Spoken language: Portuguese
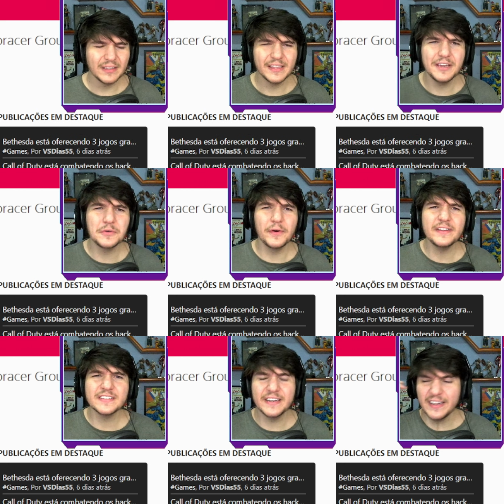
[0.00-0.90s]
que
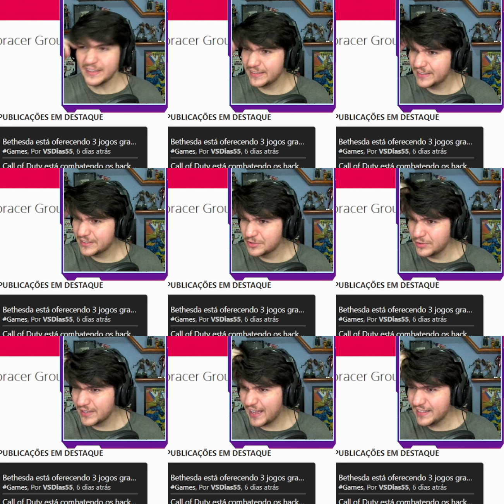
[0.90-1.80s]
coisa, né? Do
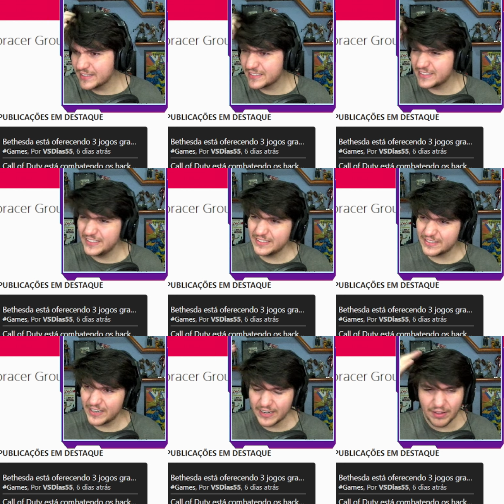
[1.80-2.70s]
nada assim,
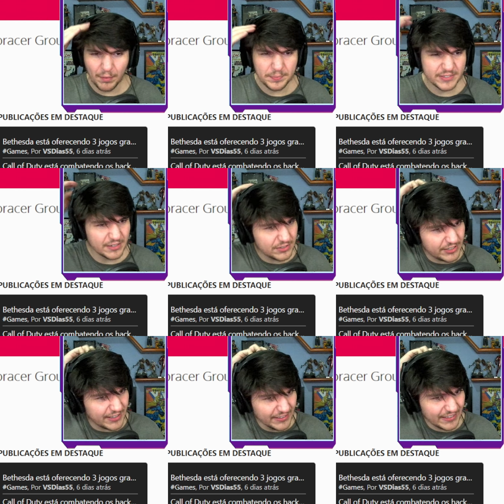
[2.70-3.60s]
será que tava precisando
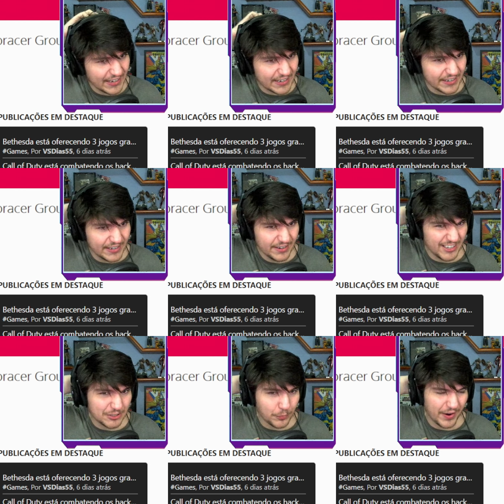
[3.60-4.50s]
de tanta grana
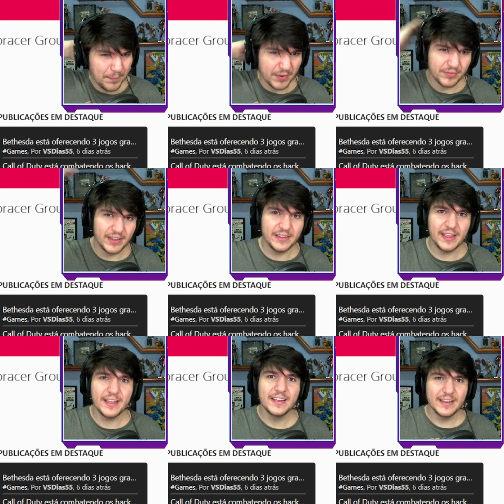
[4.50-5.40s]
a Square para
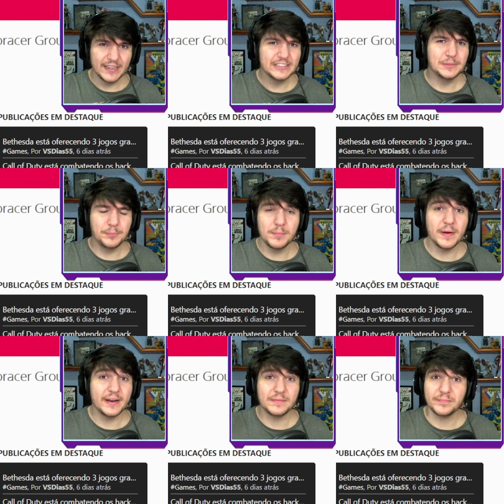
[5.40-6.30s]
vender Tipo,
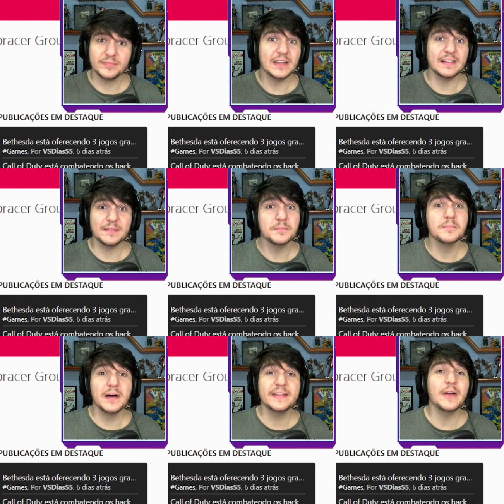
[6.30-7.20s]
mano,
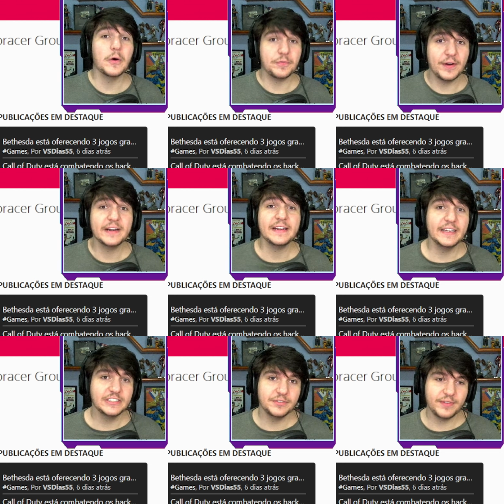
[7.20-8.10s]
manda a oferta que
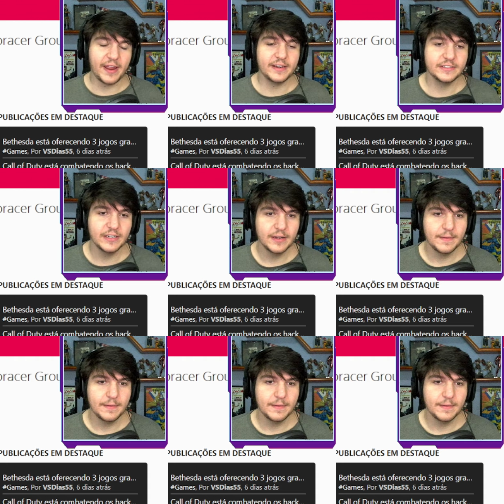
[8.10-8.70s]
a gente vende.